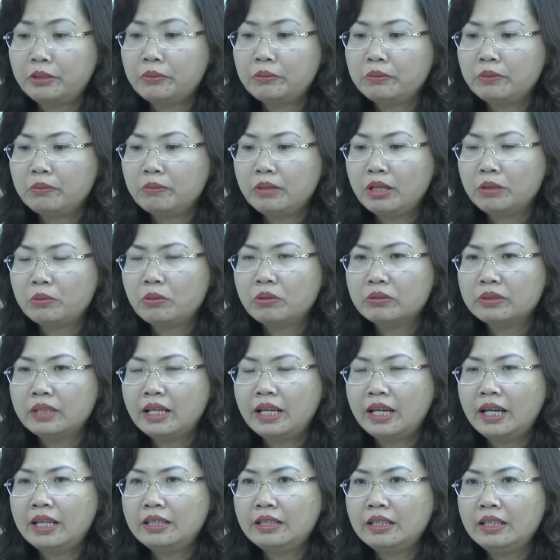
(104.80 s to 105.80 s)
Theo thông lệ quốc
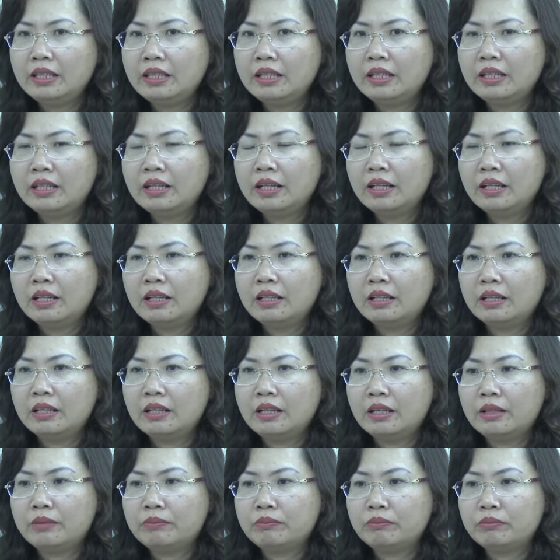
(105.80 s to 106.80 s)
tế thì
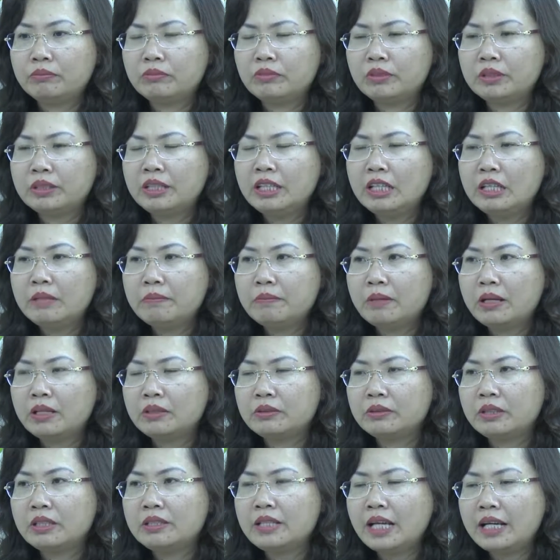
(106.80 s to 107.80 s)
à, khi
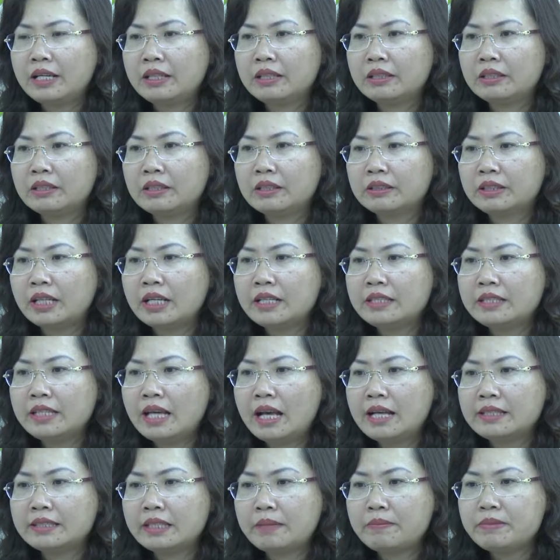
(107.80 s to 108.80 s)
mà tiến hành thanh
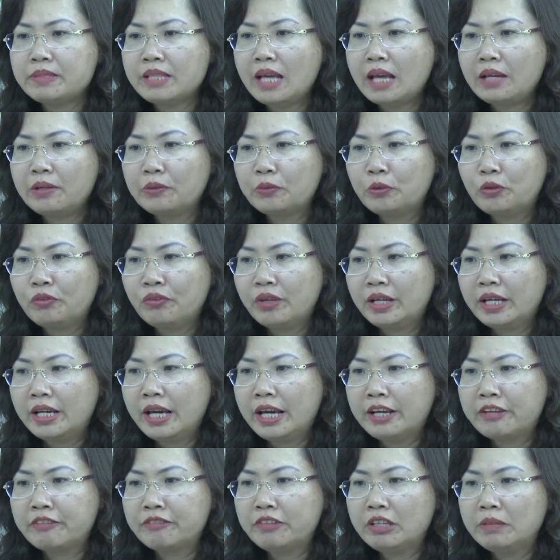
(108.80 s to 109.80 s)
tra giám sát đối với
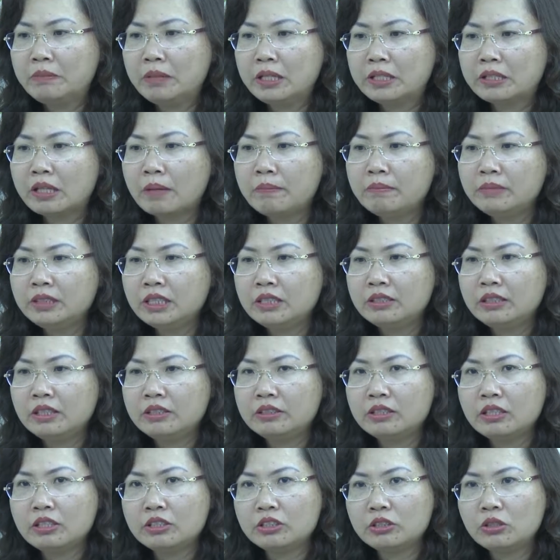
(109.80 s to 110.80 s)
cái hành vi bị cấm trên thị
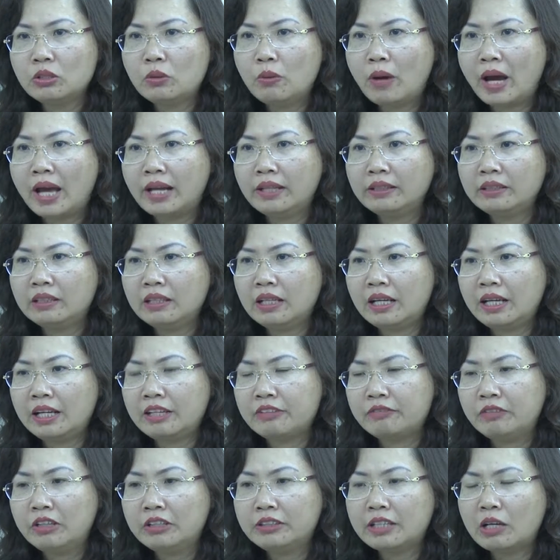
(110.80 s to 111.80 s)
trường chứng khoán như là
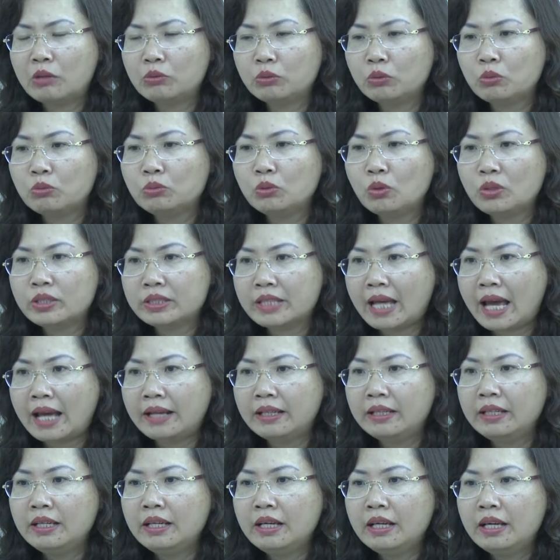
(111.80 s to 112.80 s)
hành vi thao túng nội
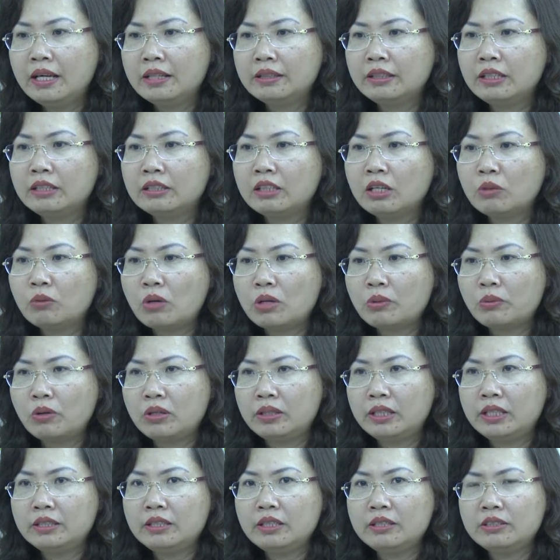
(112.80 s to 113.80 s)
gián thì cơ quan
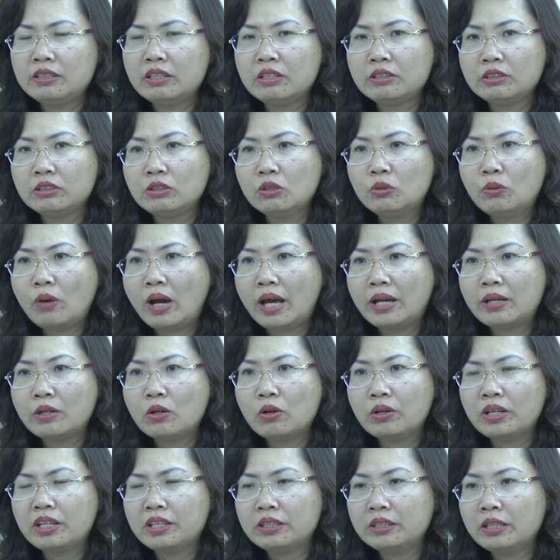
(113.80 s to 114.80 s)
quản lý thị trường chứng khoán
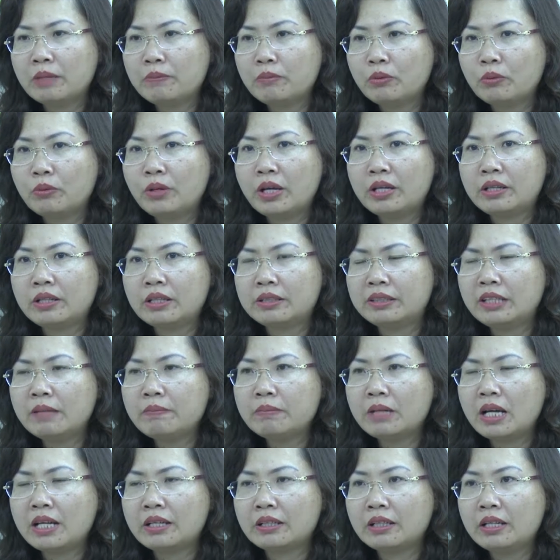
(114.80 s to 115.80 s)
có cái thẩm quyền
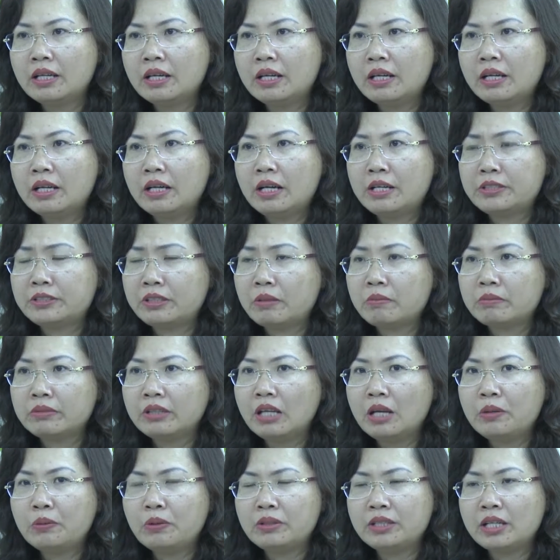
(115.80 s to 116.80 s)
tiếp cận à, dòng
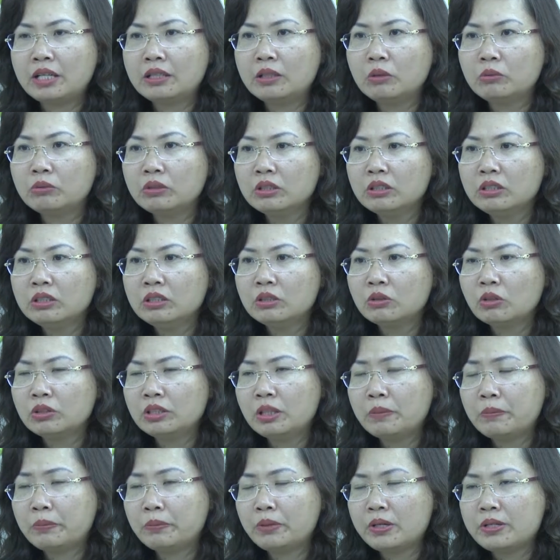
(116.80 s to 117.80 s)
tiền của nhà đầu tư, có
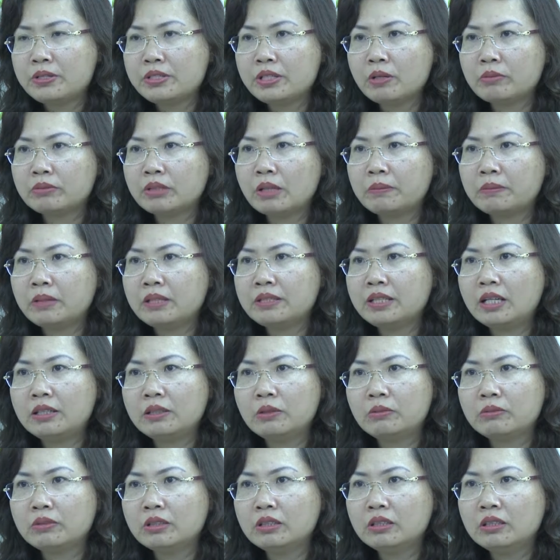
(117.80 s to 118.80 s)
thẩm quyền triệu tập các nhà
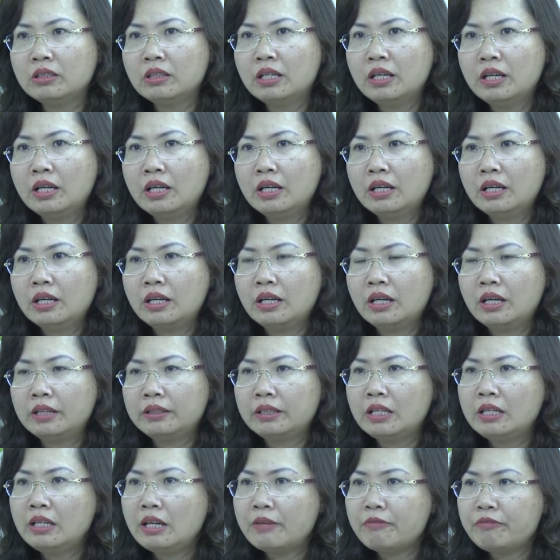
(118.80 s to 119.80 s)
đầu tư
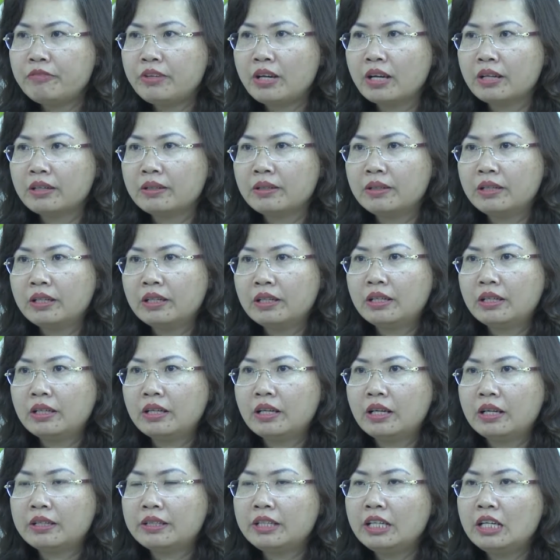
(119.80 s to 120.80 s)
à, đến làm việc
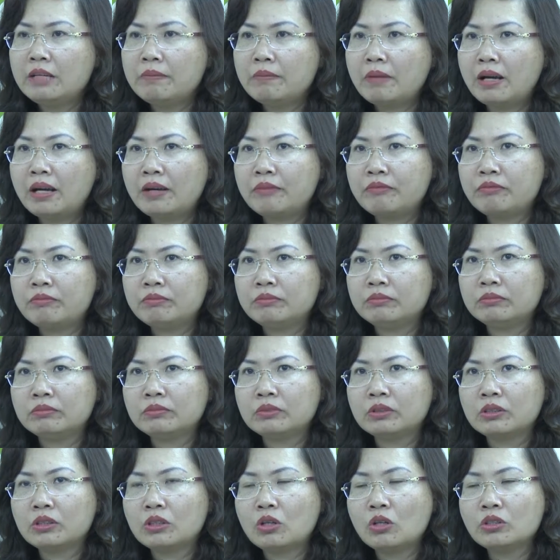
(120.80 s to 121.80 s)
à, khi mà
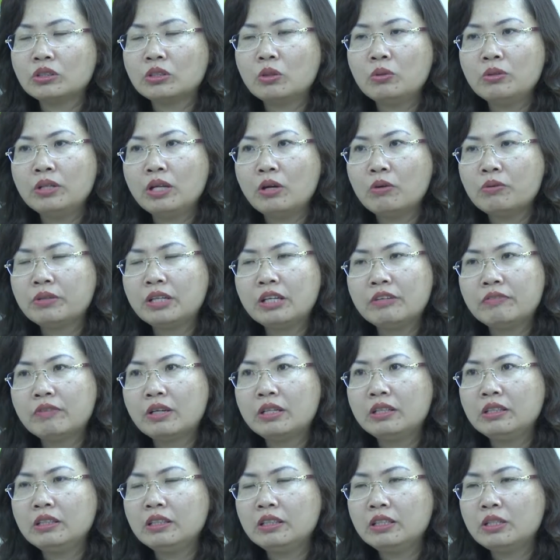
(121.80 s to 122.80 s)
có dấu hiệu nghi
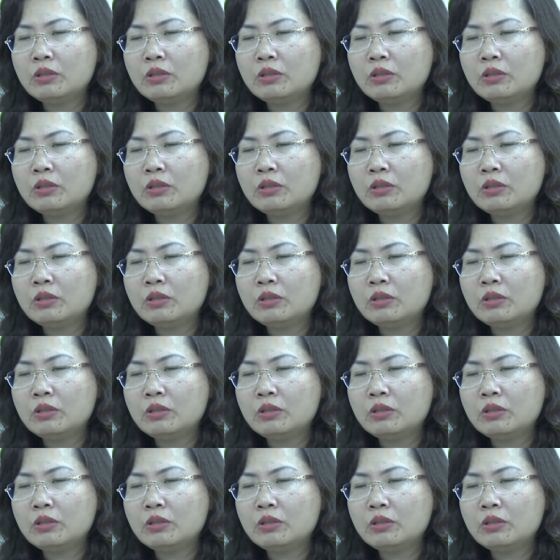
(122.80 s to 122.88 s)
vấn